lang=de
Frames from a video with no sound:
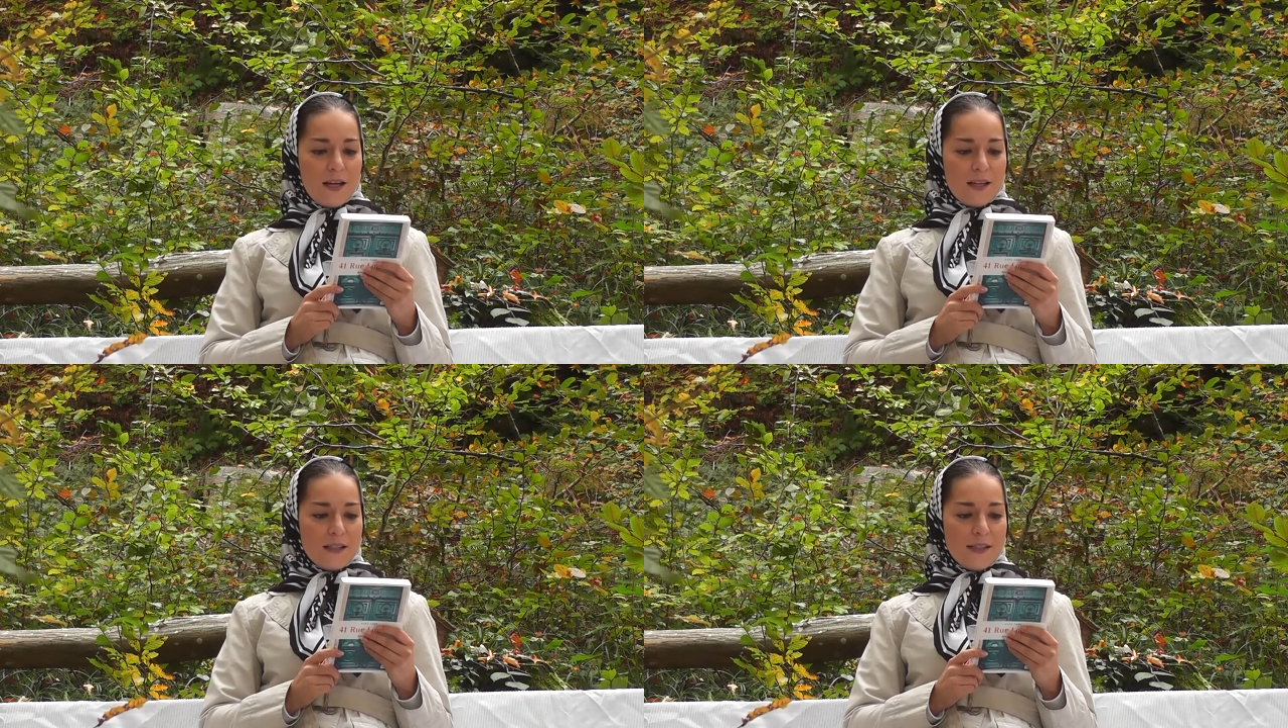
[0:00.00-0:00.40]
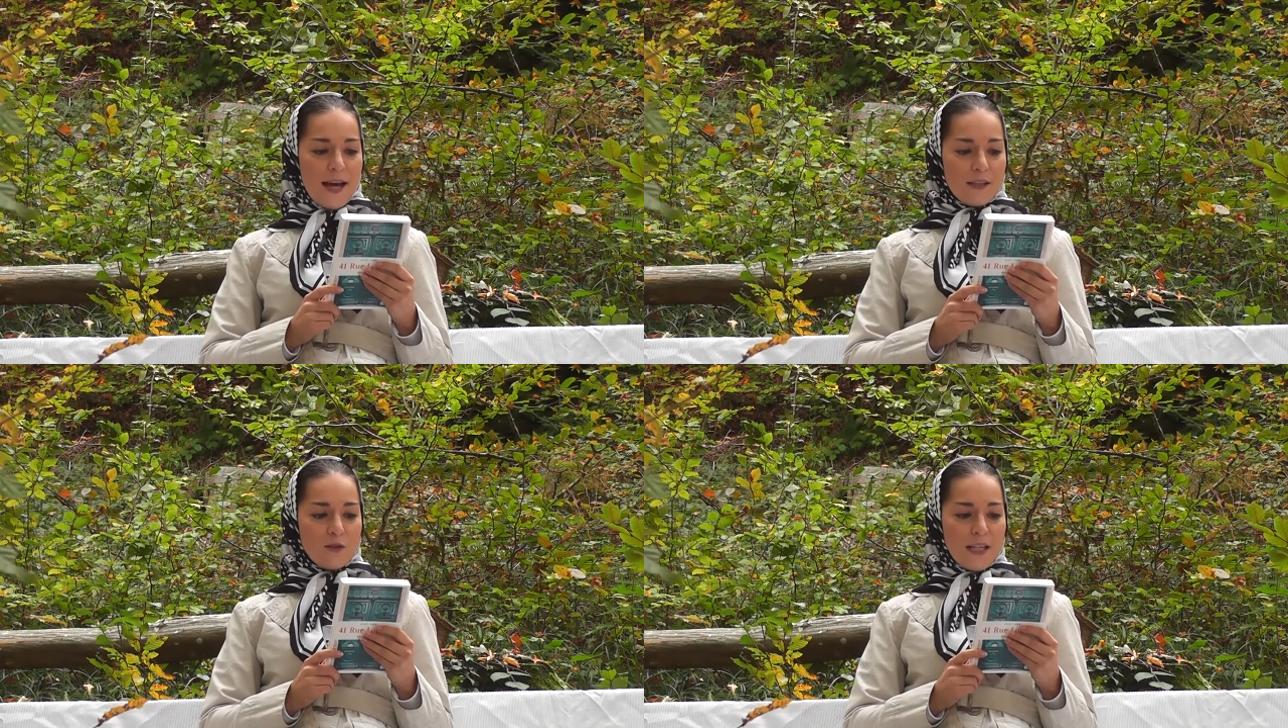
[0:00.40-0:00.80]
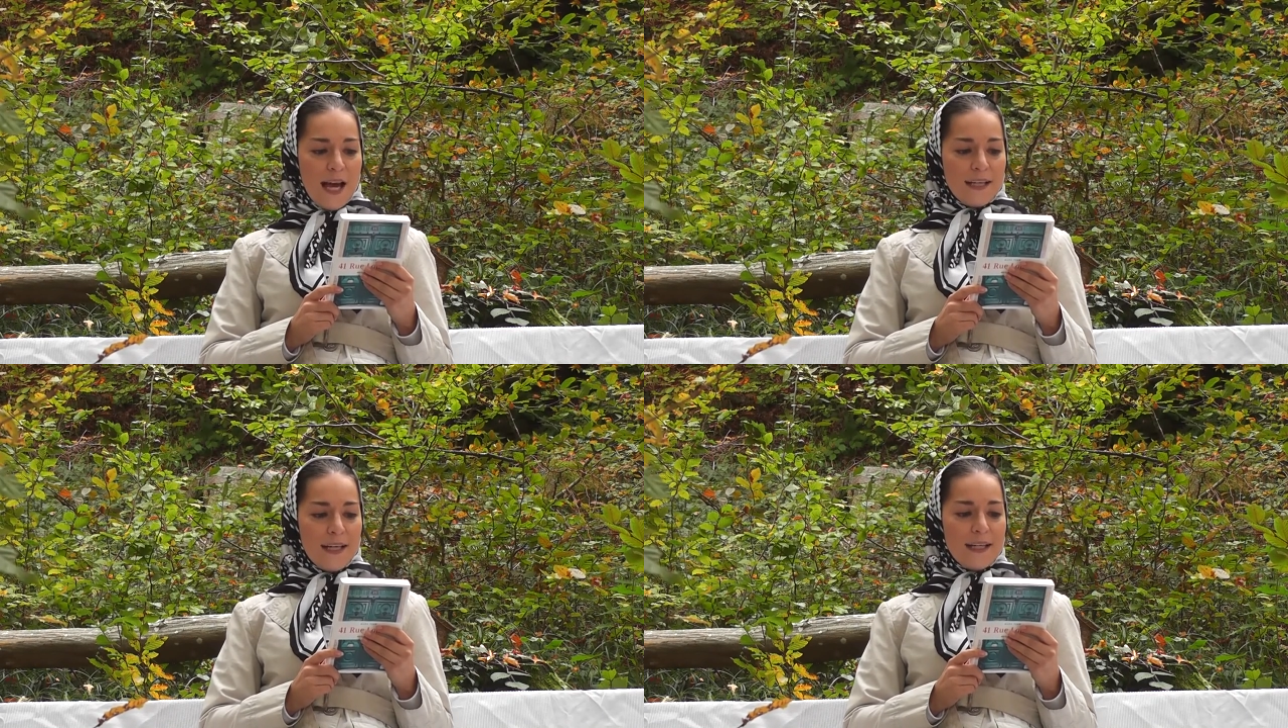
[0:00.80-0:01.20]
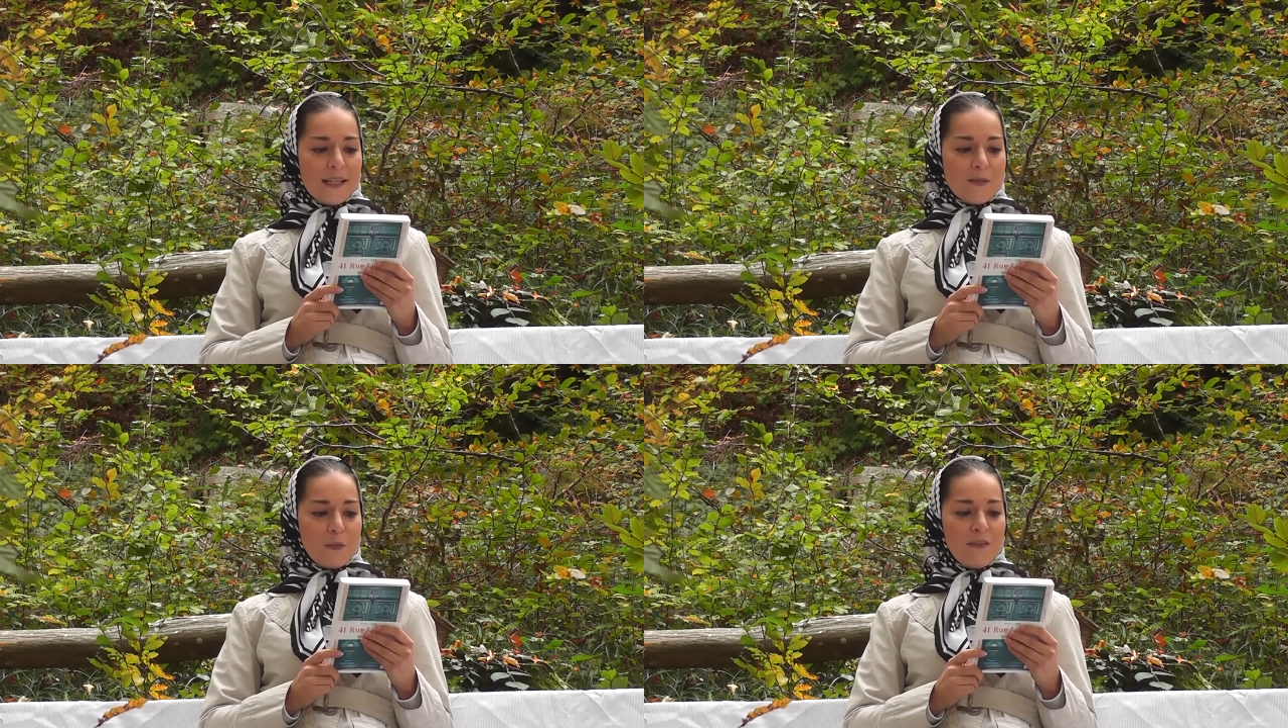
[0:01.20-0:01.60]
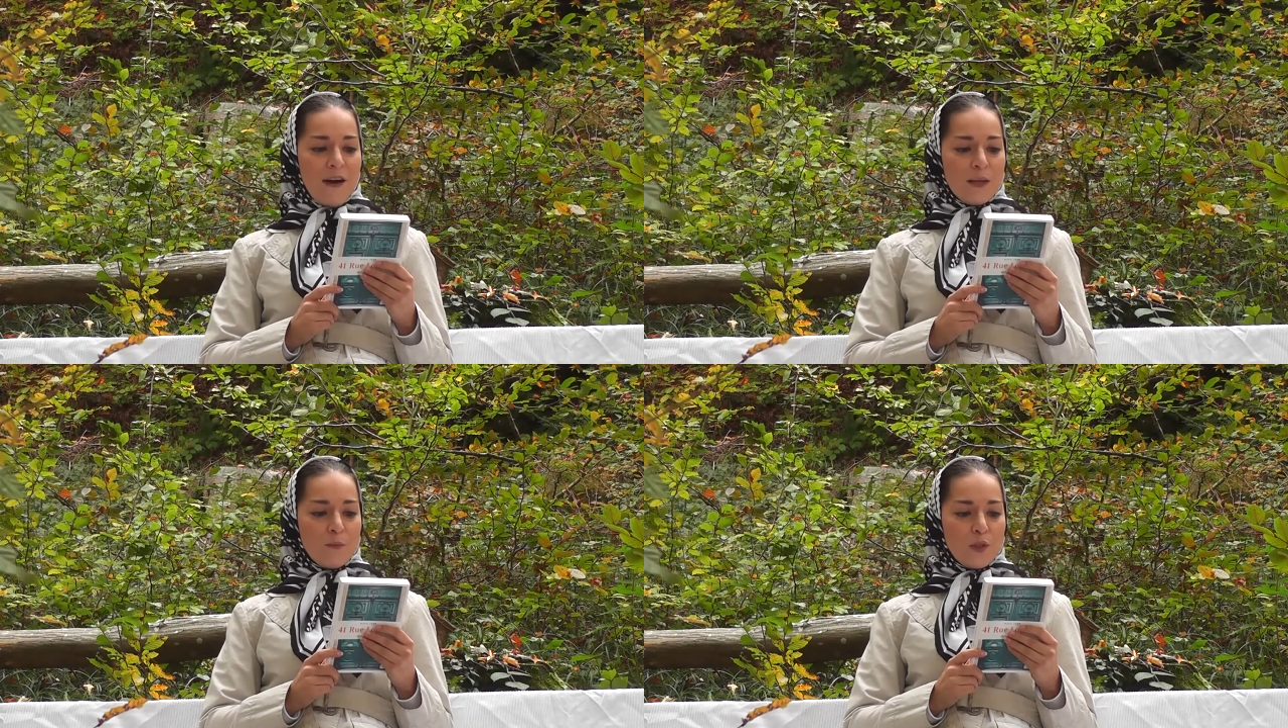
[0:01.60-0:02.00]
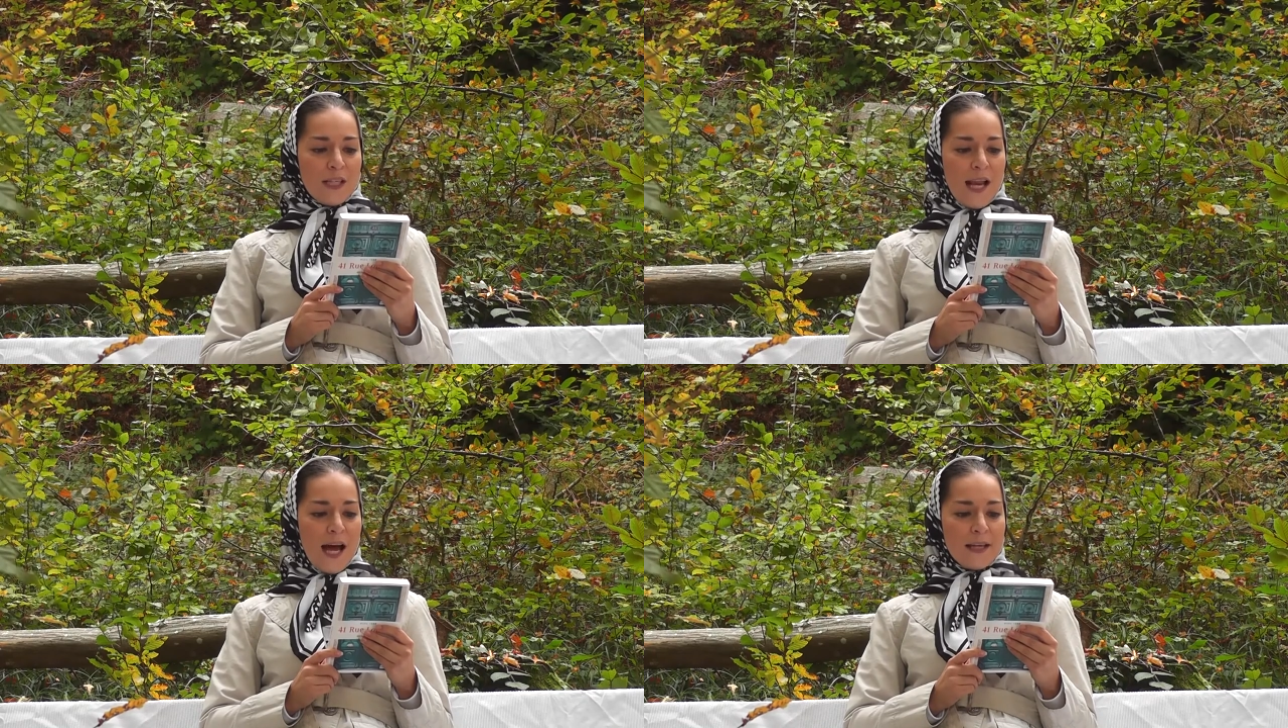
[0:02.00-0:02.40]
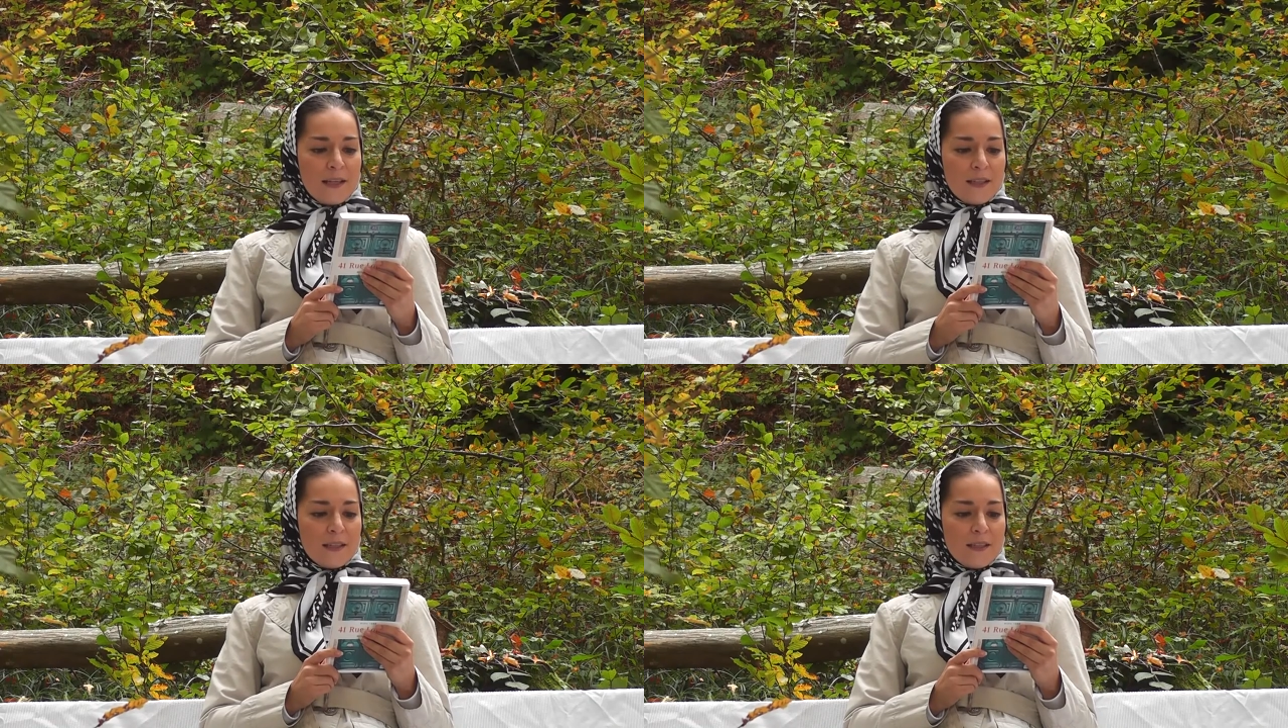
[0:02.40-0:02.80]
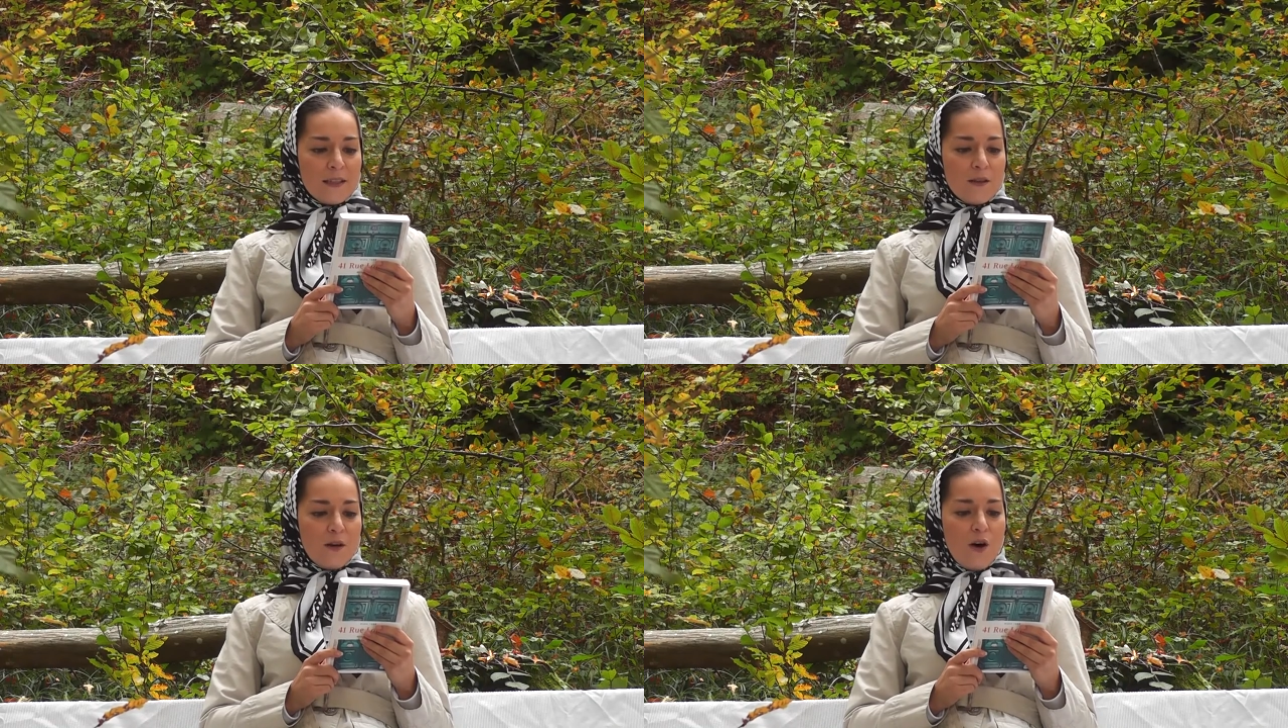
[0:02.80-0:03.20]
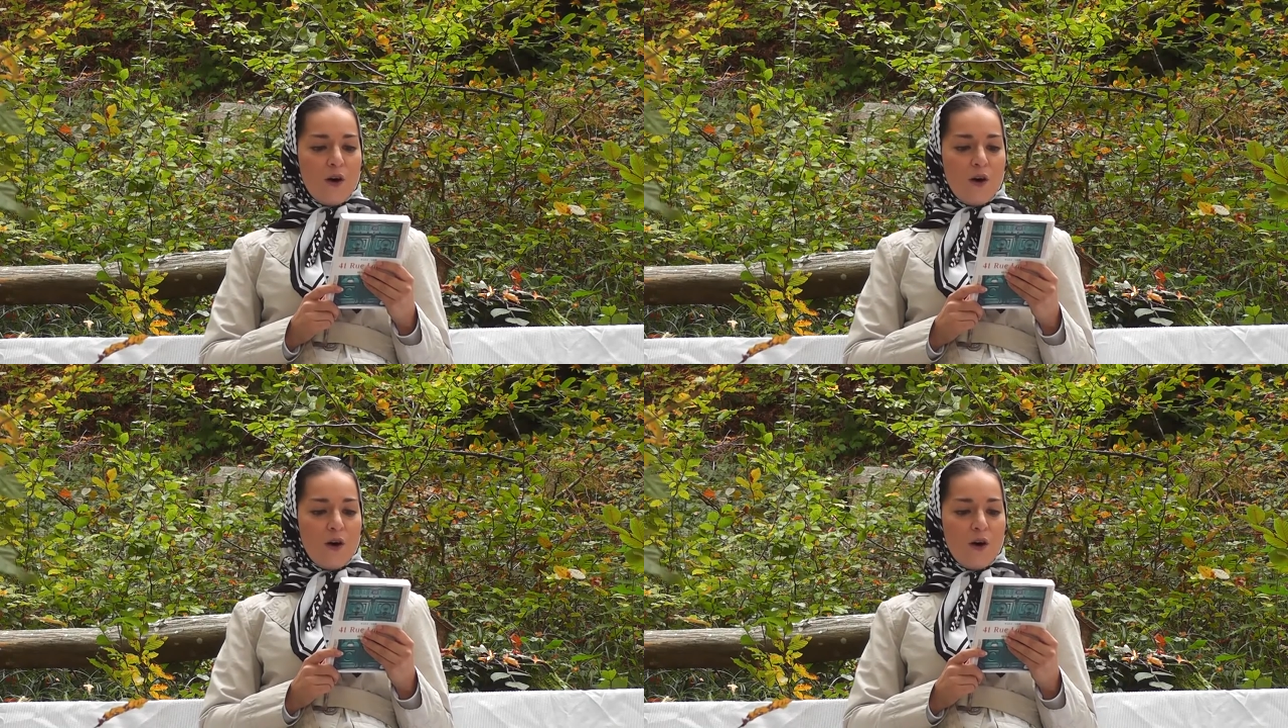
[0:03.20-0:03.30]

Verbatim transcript: Sie hat dort ein edles Privatbordell eingerichtet